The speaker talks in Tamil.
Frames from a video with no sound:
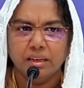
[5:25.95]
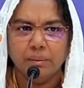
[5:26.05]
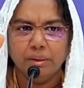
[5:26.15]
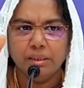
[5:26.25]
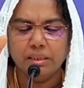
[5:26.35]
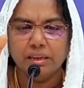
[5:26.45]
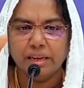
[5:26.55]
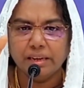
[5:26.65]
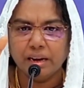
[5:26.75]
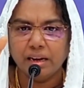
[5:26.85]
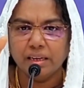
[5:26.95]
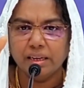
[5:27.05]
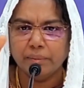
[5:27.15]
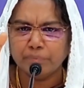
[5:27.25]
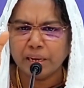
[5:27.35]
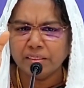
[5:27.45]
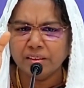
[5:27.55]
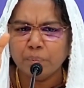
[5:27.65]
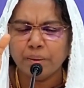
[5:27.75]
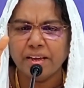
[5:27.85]
நமக்கு நேராக
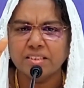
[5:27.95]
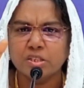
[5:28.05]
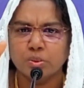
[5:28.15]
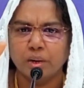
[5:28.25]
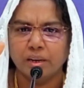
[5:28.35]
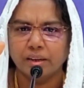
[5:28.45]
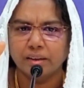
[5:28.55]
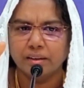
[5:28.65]
கர்த்தர் பேசுவாங்க